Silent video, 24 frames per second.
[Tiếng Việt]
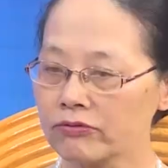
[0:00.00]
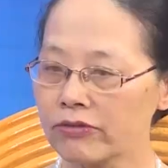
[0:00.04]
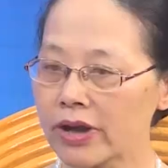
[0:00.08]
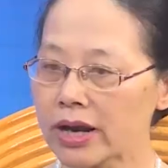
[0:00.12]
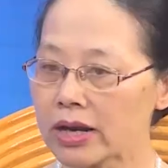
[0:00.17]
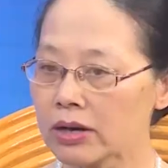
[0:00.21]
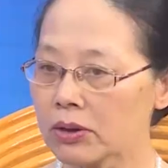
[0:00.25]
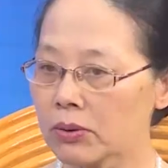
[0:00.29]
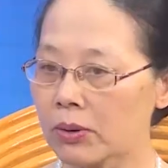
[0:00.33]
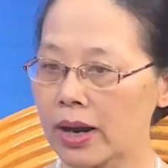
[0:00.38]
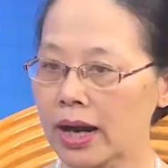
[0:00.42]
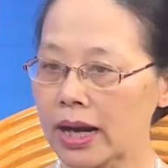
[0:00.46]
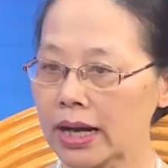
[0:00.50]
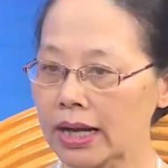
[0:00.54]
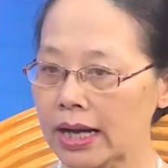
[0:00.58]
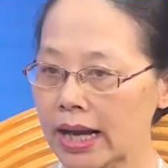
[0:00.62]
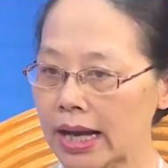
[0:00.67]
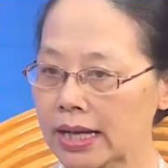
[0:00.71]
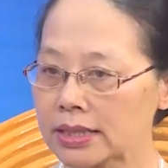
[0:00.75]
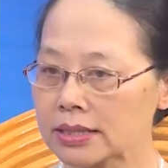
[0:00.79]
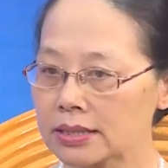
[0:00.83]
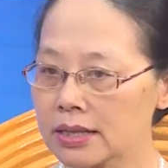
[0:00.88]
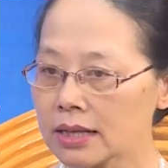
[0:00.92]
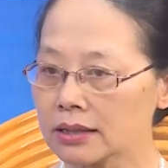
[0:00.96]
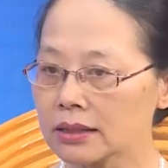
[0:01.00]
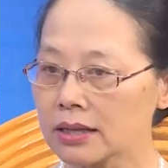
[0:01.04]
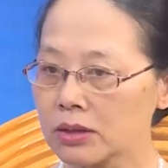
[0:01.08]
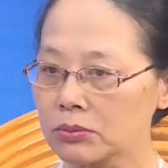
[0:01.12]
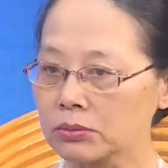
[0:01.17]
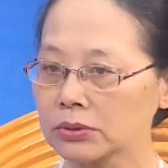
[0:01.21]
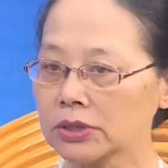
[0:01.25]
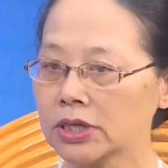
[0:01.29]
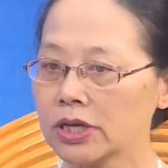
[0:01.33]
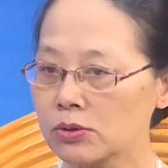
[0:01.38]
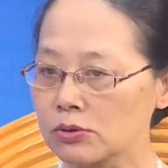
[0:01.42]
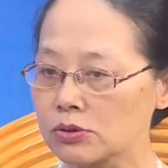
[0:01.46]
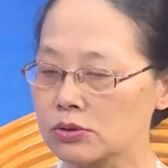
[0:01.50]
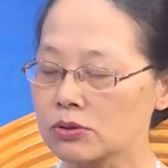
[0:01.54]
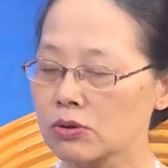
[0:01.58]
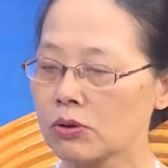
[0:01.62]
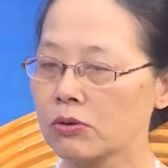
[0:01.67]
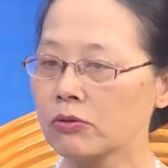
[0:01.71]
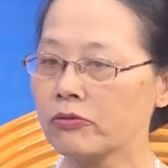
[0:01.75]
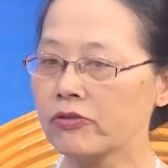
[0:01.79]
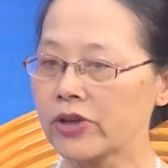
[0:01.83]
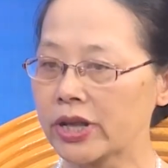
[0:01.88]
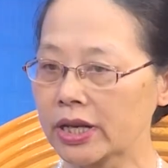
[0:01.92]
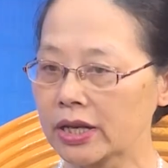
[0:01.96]
văn hóa các dân tộc thiểu
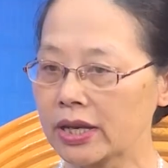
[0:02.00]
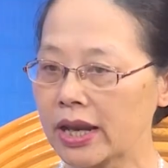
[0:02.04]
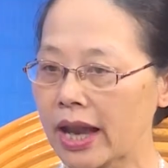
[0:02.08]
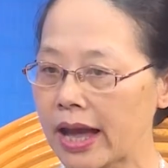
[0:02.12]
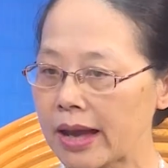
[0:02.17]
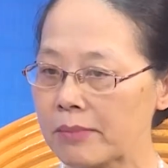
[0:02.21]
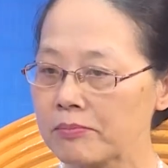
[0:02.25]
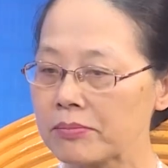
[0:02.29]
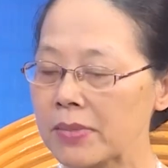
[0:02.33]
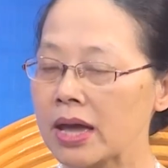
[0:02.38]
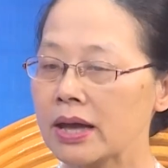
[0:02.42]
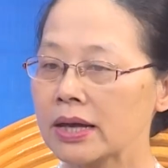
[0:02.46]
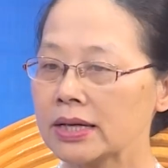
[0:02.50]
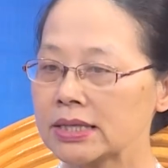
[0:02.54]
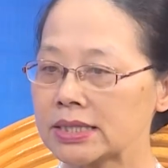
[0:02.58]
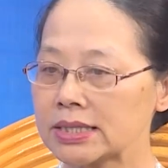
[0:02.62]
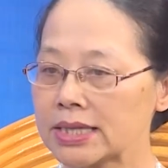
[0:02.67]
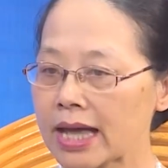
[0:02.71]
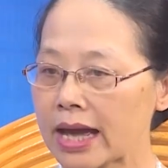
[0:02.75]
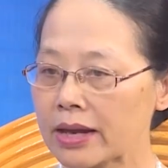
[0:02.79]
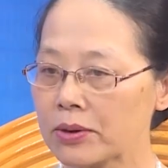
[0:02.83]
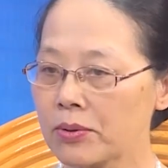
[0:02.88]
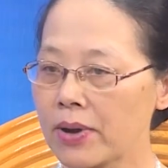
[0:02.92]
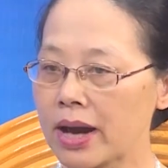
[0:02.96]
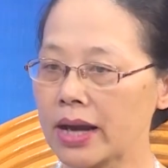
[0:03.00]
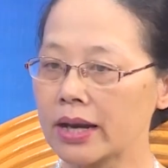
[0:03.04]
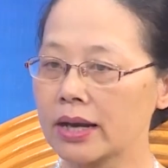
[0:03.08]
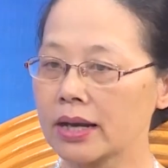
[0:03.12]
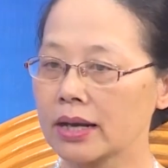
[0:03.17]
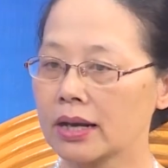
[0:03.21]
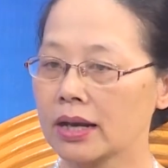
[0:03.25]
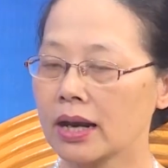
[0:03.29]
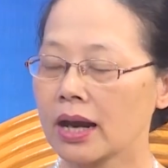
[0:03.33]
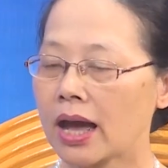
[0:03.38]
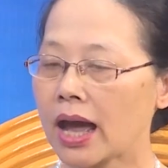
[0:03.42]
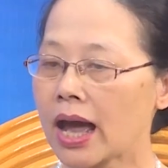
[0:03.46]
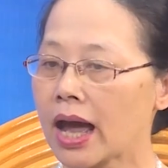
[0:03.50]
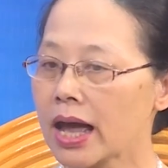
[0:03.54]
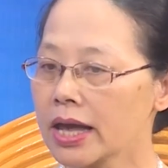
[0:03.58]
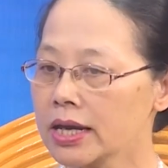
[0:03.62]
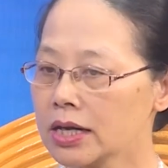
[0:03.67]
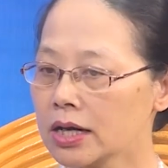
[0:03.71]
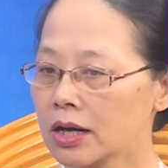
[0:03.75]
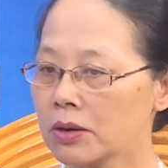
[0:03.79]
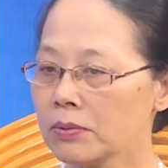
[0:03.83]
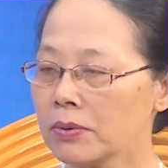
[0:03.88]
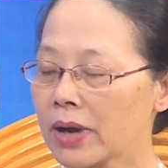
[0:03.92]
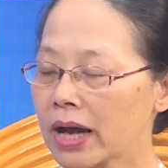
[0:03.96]
số Việt Nam giai đoạn
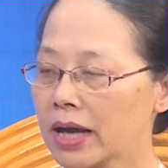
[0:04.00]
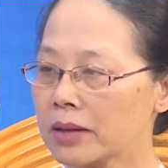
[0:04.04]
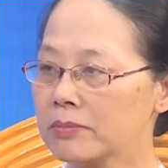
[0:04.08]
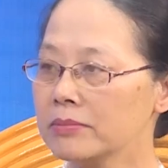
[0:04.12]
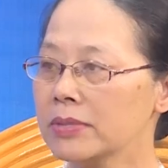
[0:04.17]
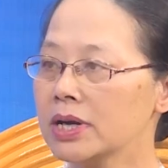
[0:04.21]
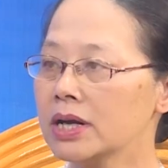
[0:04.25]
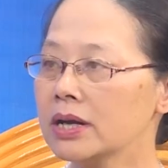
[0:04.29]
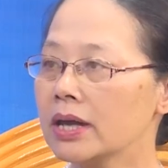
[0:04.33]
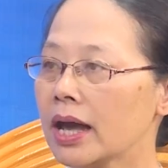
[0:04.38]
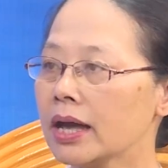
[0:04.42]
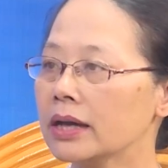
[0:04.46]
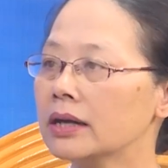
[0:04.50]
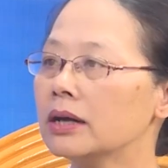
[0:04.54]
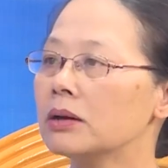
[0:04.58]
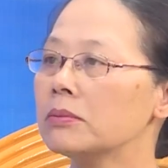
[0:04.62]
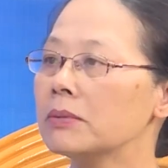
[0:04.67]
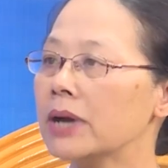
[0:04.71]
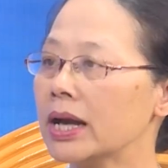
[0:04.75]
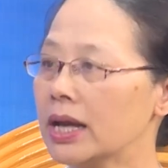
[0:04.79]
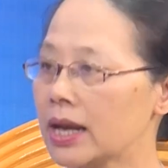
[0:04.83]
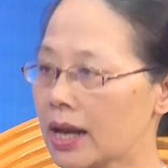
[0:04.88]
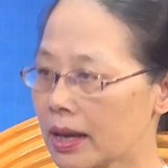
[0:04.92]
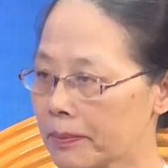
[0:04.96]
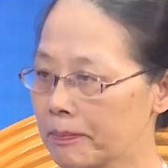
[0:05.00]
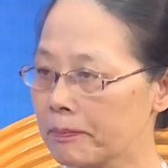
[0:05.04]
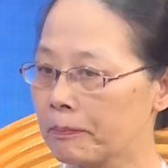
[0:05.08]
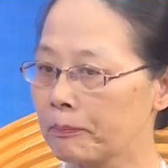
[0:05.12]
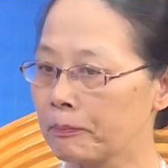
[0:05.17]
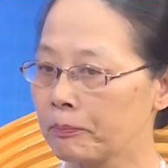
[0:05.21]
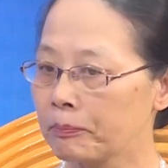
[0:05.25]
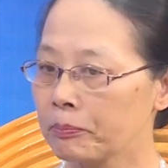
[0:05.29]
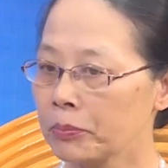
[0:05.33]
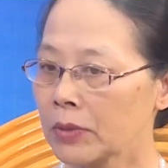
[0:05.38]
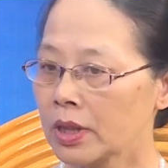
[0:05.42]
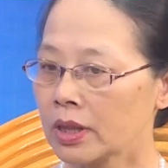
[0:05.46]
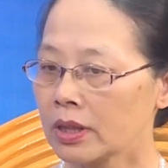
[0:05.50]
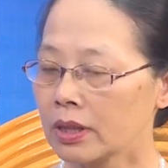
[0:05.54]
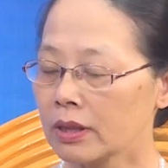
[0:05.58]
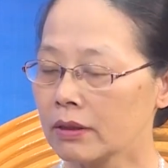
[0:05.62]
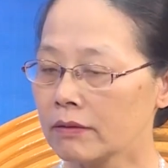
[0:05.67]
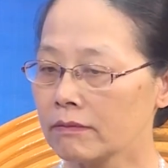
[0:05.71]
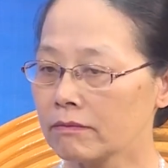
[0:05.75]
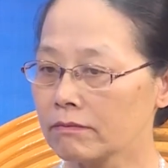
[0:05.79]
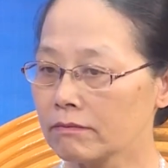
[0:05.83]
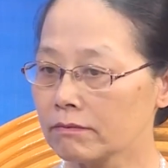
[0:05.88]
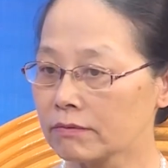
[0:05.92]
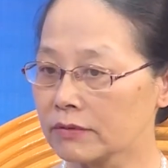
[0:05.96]
2020 2025
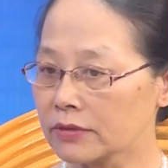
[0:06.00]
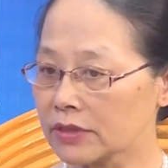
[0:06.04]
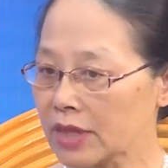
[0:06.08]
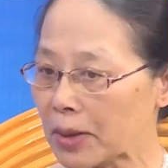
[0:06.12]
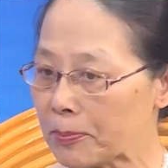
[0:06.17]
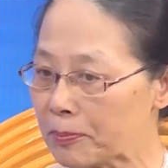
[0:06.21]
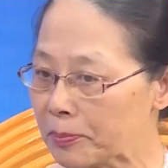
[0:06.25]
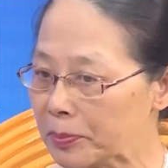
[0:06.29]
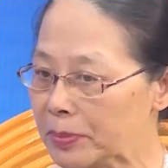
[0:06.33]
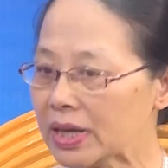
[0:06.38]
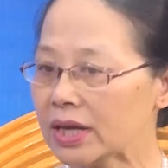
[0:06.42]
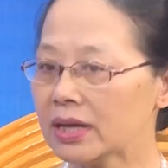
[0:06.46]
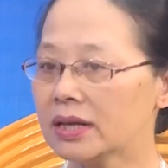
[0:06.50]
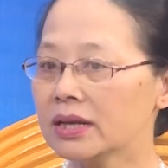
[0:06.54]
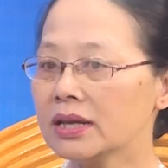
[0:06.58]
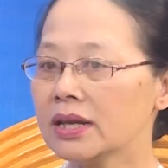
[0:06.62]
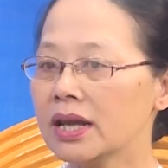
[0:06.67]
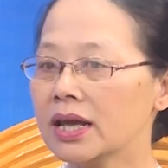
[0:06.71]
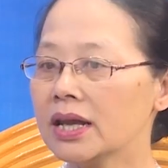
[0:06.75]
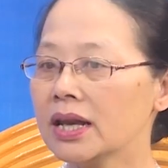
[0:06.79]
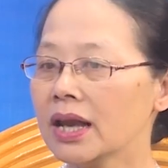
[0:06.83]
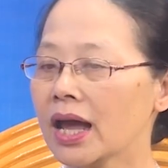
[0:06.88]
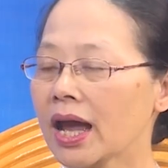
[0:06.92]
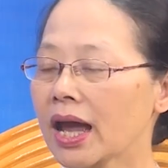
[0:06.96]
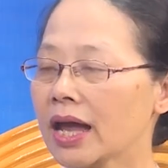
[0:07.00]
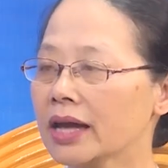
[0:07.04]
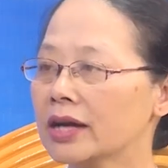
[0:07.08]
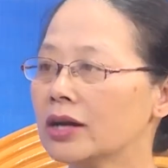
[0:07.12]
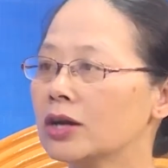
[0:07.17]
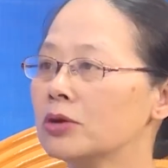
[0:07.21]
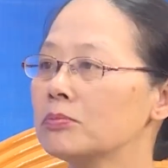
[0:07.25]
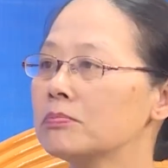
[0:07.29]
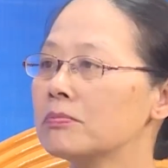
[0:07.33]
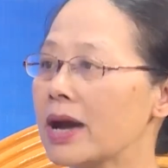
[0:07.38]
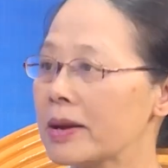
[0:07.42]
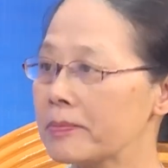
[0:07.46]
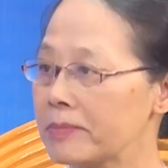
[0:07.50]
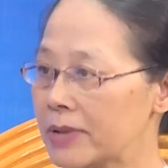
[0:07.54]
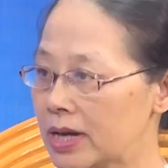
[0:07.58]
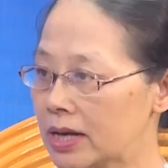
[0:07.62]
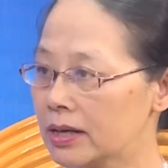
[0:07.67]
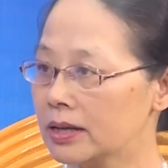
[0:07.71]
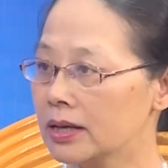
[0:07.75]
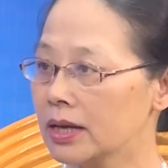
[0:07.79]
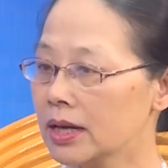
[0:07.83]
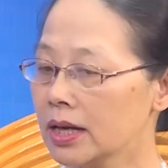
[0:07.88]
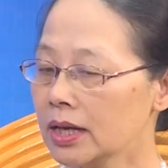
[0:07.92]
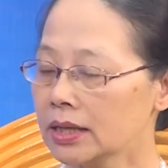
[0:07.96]
tầm nhìn đến 2030
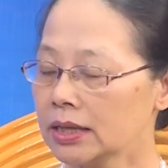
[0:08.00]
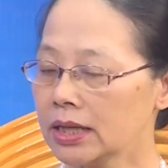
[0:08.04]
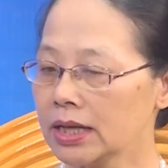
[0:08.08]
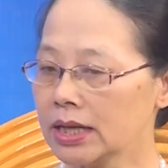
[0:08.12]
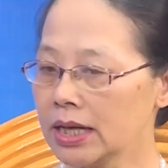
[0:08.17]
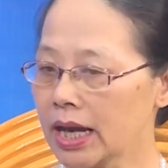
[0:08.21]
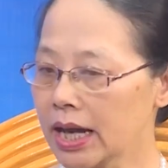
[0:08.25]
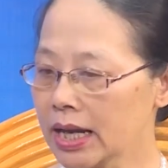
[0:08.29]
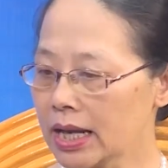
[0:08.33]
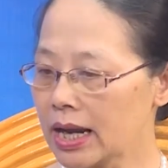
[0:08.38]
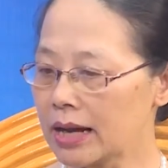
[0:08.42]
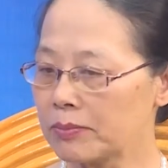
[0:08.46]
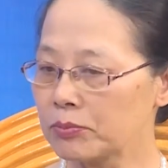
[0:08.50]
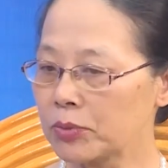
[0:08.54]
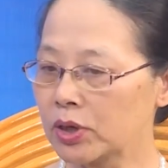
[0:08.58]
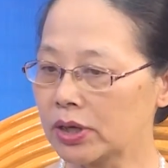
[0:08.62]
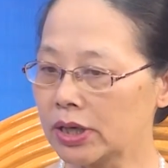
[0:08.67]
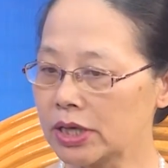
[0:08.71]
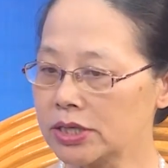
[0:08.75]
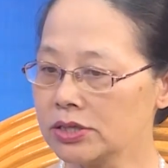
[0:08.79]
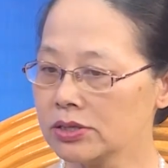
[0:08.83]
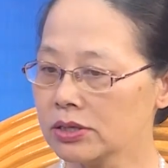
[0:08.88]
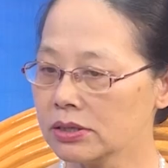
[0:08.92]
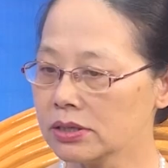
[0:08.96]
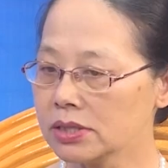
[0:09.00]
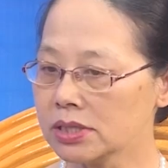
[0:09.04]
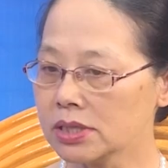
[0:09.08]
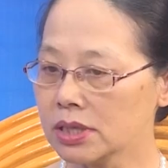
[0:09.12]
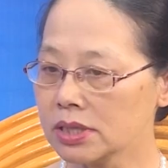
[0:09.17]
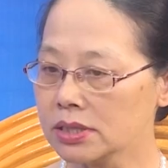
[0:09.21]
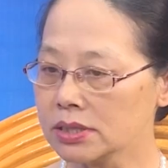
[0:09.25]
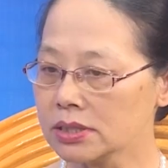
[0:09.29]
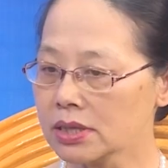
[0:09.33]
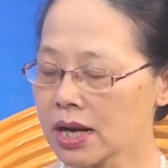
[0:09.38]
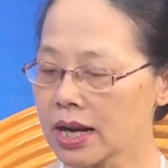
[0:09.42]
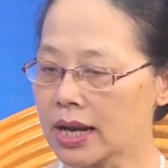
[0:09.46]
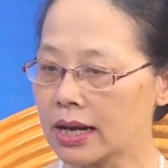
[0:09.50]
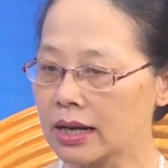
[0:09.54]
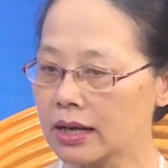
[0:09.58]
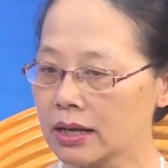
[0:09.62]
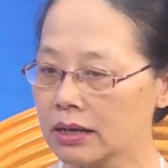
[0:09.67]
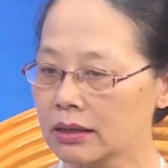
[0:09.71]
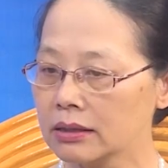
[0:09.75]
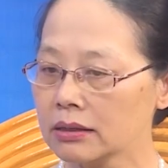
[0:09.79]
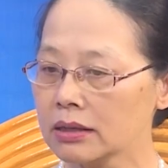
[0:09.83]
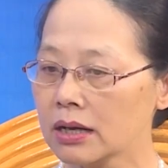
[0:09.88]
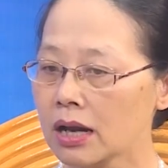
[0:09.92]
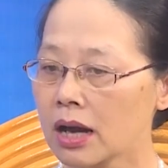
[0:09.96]
thì đây là một cái chương trình rất là
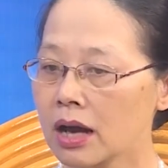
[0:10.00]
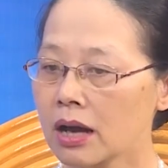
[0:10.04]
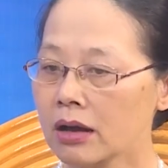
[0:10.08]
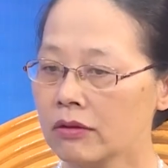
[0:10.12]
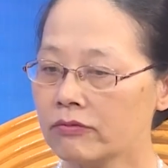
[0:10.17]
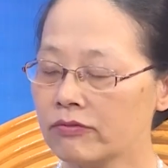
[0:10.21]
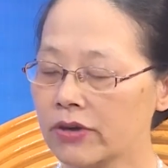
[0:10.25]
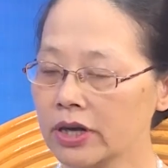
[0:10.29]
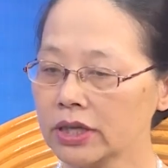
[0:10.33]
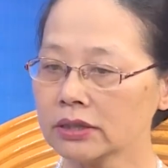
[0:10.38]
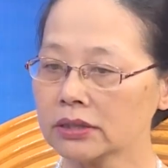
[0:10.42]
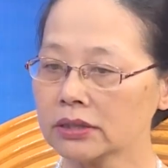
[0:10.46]
lớn với